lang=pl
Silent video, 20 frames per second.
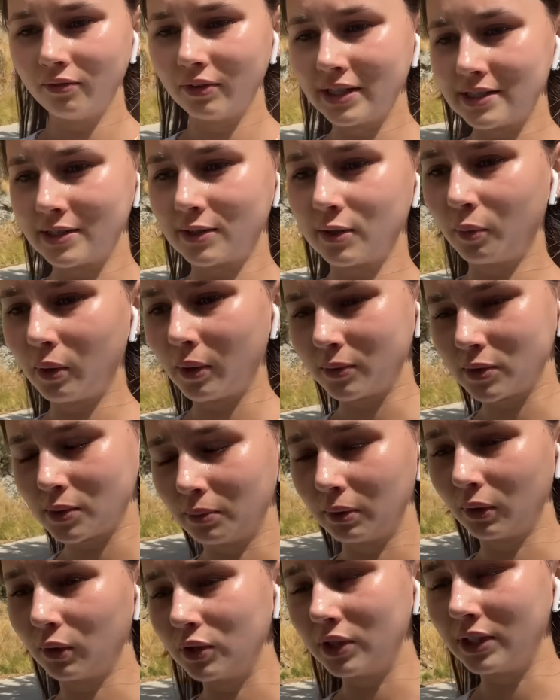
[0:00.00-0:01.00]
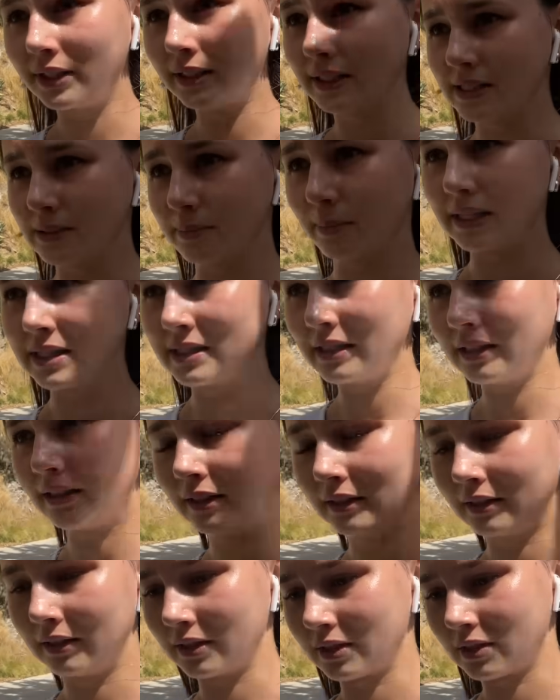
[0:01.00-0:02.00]
więc zrobiłam sobie godzinny spacer i
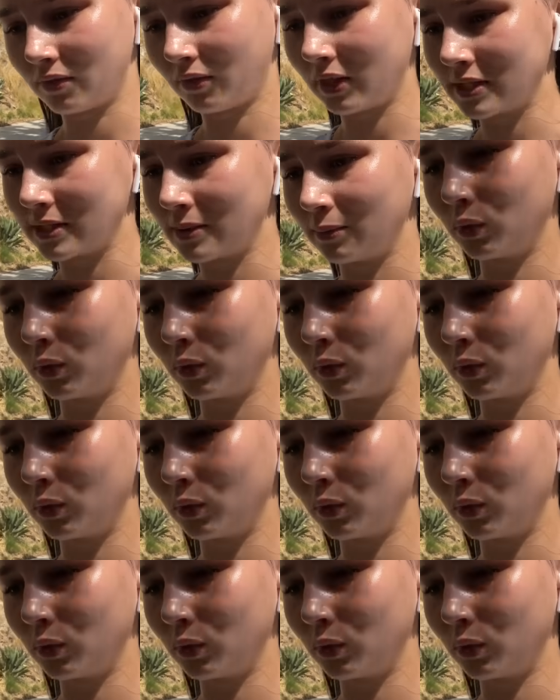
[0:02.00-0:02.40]
teraz wracam